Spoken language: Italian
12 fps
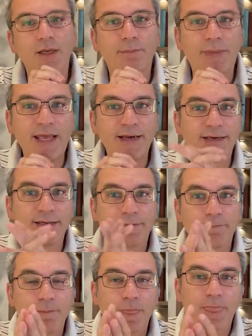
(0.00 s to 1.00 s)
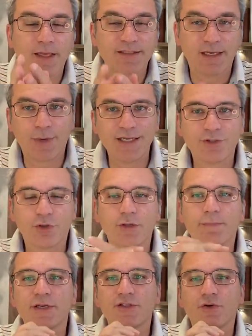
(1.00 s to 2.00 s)
per sequestro di
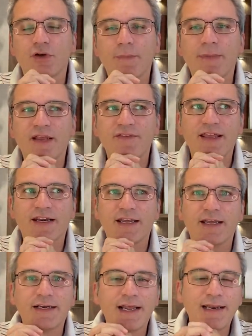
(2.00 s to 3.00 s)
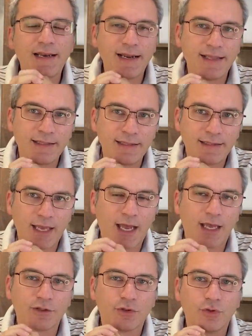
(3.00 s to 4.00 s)
persona per aver
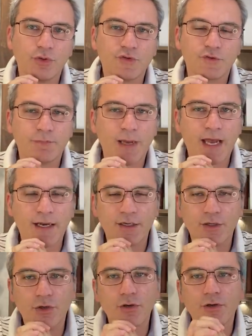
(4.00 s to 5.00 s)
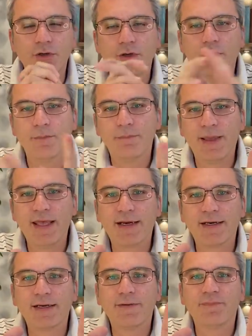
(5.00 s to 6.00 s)
rallentato lo sbarco
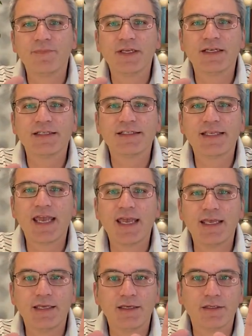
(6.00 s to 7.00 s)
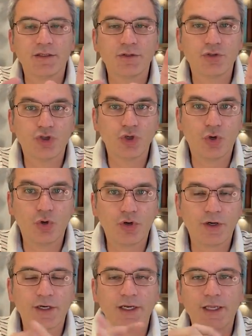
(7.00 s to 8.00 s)
per sei
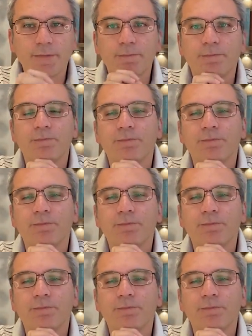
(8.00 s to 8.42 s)
giorni.